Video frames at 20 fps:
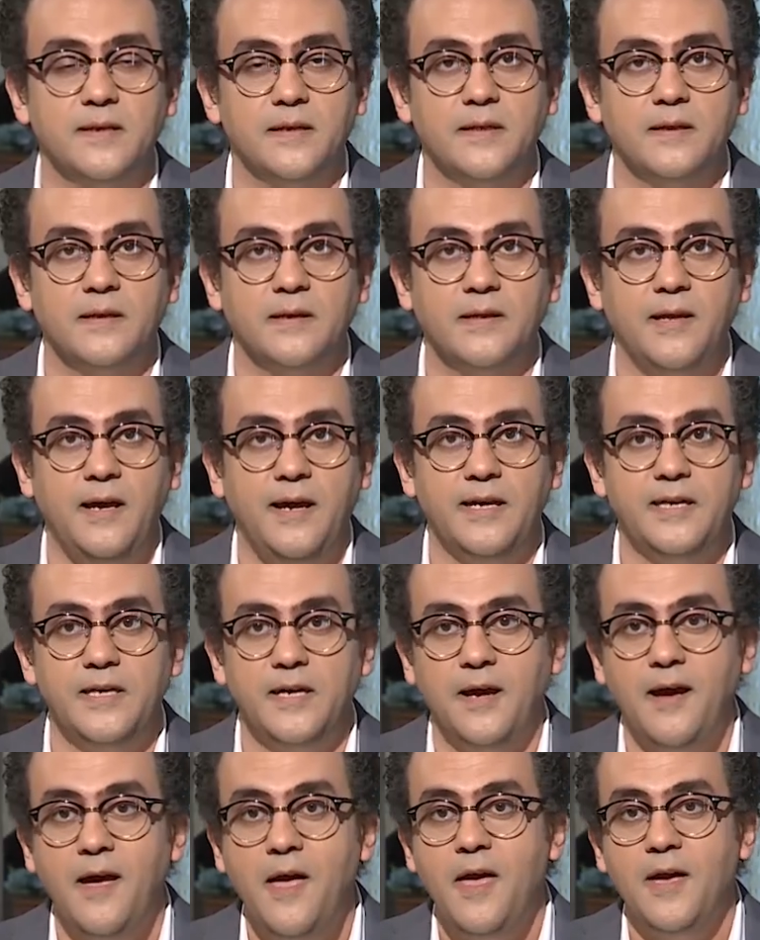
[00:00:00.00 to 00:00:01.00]

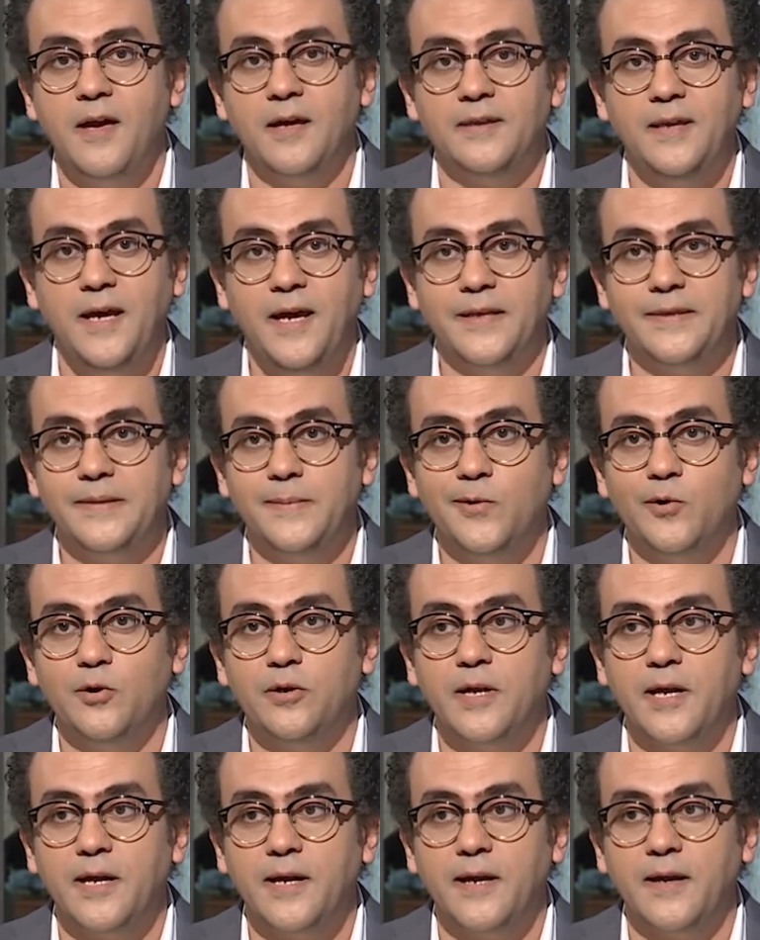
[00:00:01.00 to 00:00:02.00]
الحقيقه ان حد
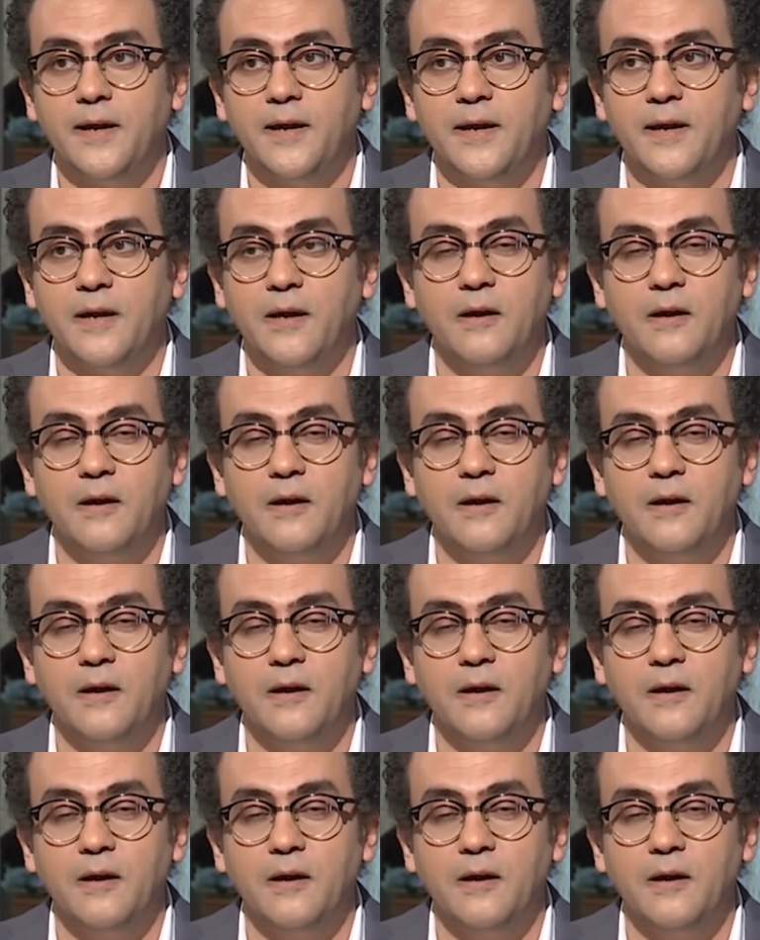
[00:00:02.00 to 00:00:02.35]
بيقول لك آه،